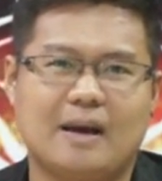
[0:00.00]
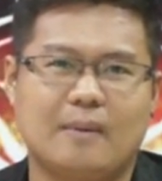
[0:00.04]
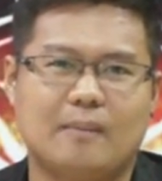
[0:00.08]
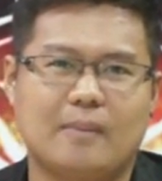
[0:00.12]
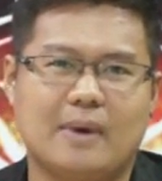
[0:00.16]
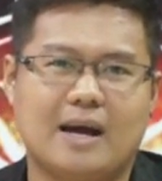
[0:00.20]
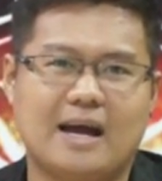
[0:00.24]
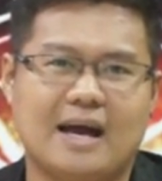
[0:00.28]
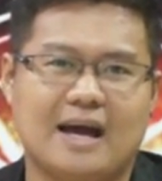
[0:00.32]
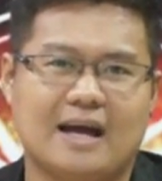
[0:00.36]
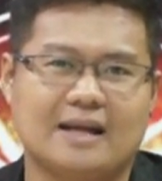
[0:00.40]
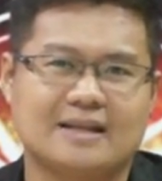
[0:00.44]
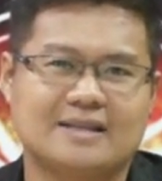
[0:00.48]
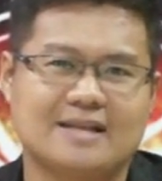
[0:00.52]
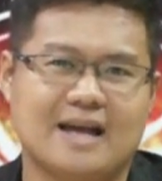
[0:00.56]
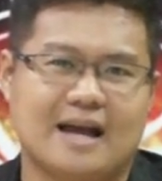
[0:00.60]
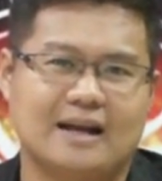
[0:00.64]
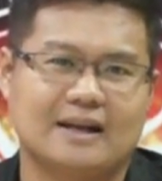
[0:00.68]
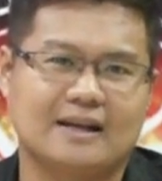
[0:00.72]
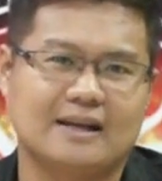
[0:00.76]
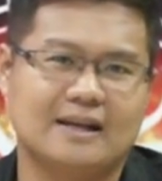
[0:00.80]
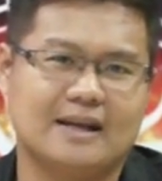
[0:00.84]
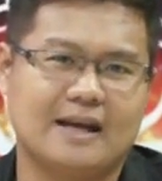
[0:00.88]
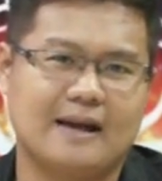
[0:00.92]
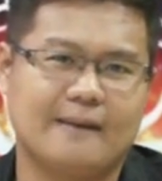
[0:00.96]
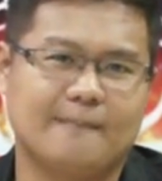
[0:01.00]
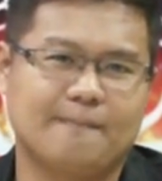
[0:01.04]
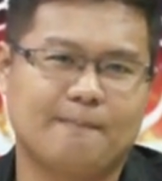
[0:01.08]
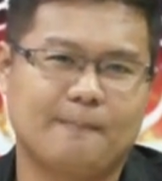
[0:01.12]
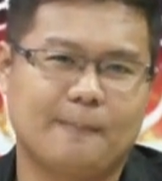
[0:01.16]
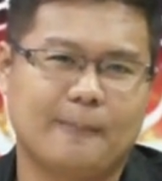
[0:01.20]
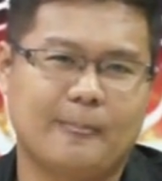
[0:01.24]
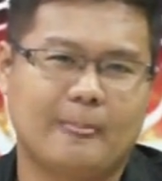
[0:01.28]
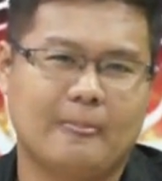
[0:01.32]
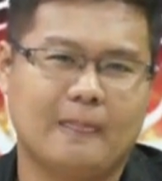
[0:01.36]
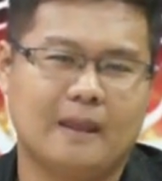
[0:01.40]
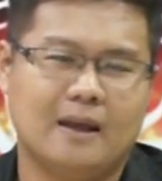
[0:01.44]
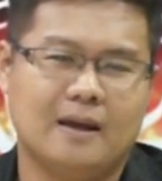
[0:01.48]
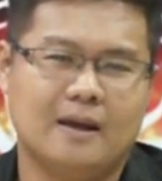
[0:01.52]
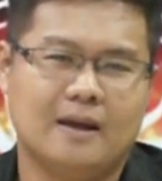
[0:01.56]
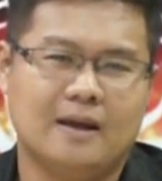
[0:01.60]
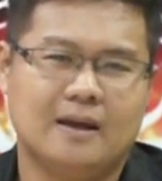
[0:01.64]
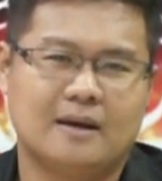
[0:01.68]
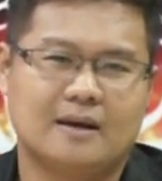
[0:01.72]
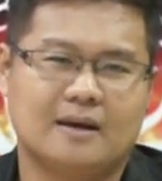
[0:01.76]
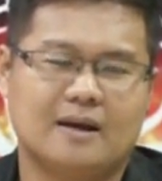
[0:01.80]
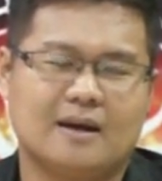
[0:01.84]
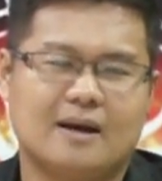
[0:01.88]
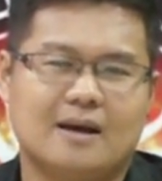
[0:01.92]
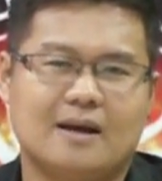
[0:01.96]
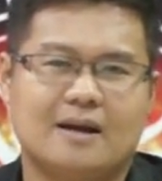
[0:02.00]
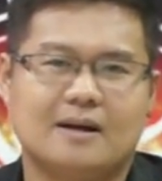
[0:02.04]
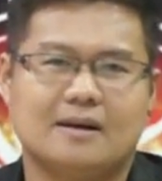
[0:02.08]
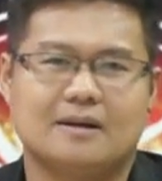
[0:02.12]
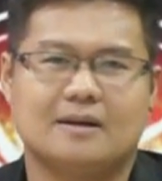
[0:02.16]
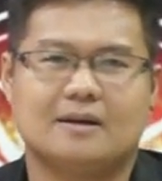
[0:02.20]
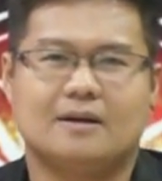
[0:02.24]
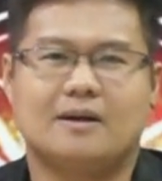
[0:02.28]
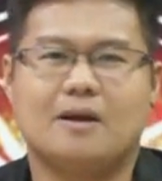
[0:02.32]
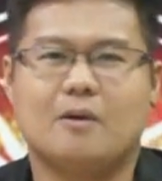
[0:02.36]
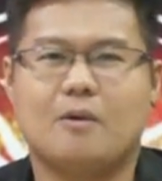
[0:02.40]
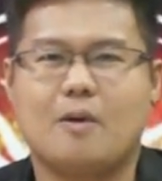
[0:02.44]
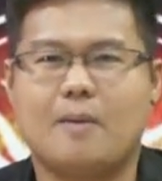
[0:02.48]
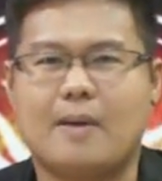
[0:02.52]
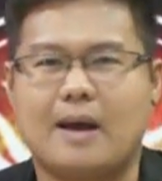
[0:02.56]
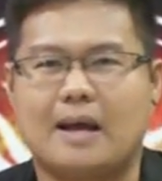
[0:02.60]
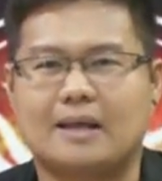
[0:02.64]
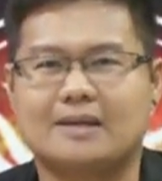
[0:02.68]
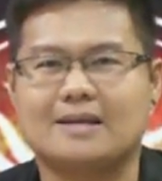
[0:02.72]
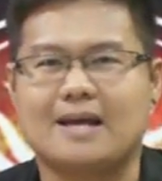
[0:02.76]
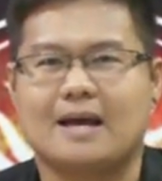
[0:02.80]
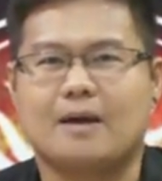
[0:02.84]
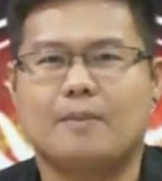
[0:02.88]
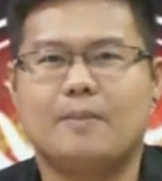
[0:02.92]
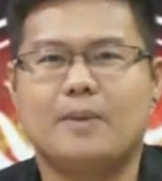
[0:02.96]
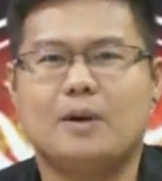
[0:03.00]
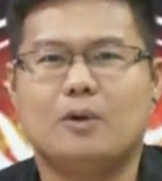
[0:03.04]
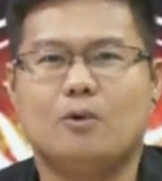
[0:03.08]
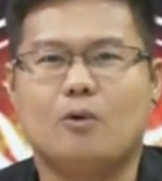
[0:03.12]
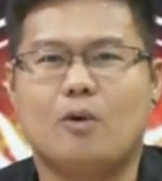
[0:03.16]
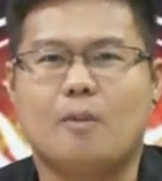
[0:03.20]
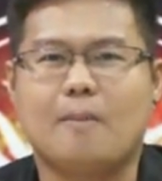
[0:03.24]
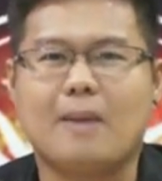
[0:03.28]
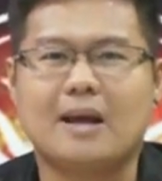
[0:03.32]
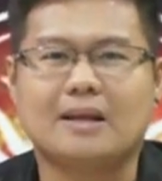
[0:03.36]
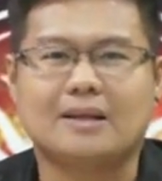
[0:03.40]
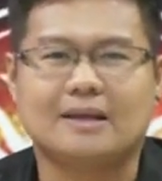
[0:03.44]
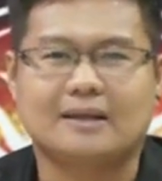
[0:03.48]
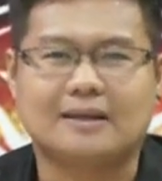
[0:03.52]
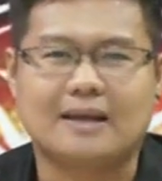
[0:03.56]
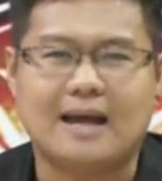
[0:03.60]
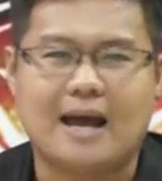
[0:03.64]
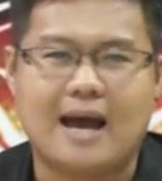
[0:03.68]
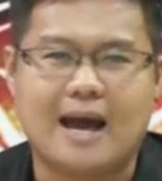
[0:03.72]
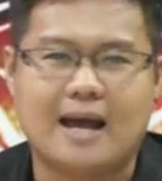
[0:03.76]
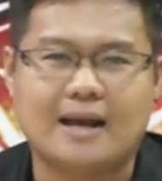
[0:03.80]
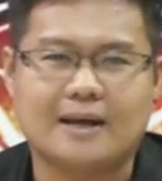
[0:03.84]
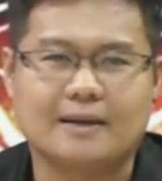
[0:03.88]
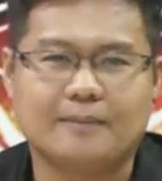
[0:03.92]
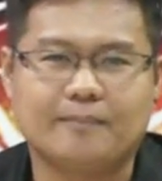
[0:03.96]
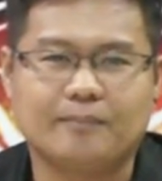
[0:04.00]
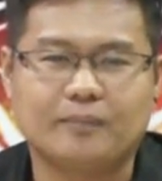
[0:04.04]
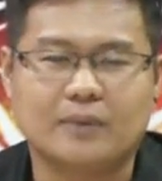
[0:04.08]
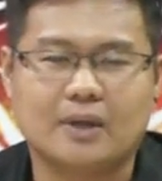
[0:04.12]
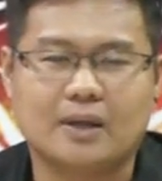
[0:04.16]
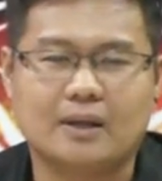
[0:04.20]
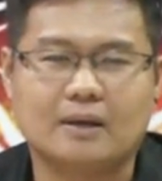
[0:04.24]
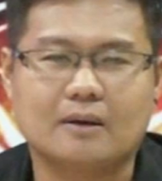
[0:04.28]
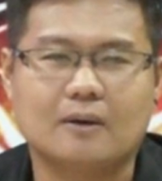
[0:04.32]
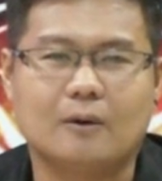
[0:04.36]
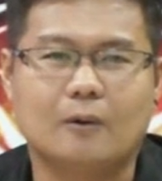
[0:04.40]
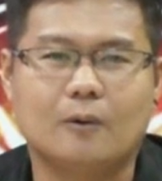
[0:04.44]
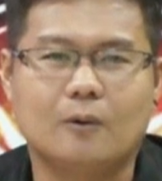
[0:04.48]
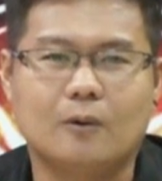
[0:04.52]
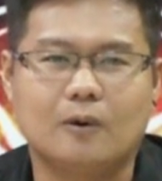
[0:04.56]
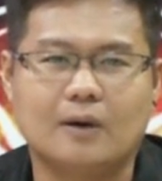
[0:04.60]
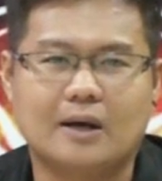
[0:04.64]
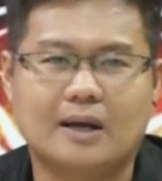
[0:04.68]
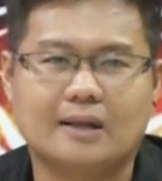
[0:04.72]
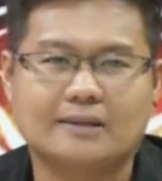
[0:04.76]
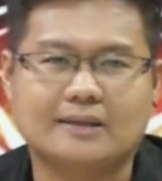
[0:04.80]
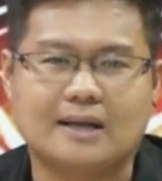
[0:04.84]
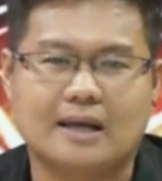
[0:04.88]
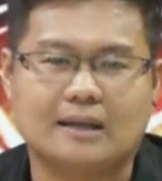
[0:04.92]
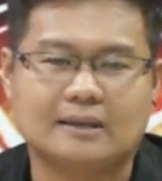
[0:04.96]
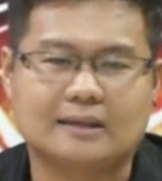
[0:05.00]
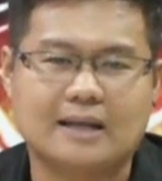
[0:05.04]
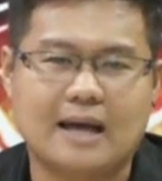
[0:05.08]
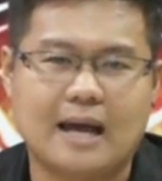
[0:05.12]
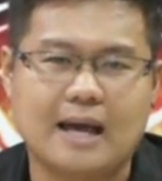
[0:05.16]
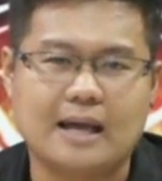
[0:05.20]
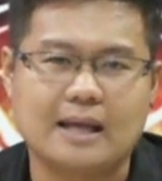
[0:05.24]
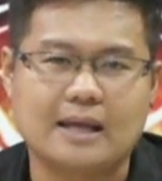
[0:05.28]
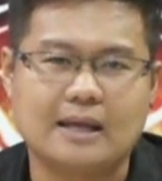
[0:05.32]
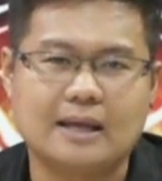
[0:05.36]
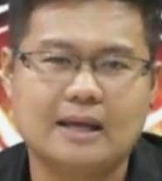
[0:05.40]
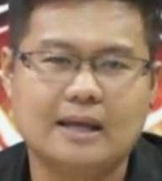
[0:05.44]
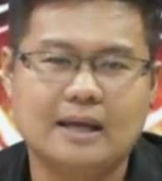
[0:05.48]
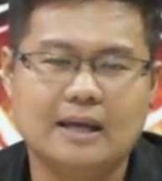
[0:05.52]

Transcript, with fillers: มหาจักรนะครับแล้วก็เรียกว่ามหาจักรเป็นดวงมาตรฐานนะของโหราศาสตร์ไทย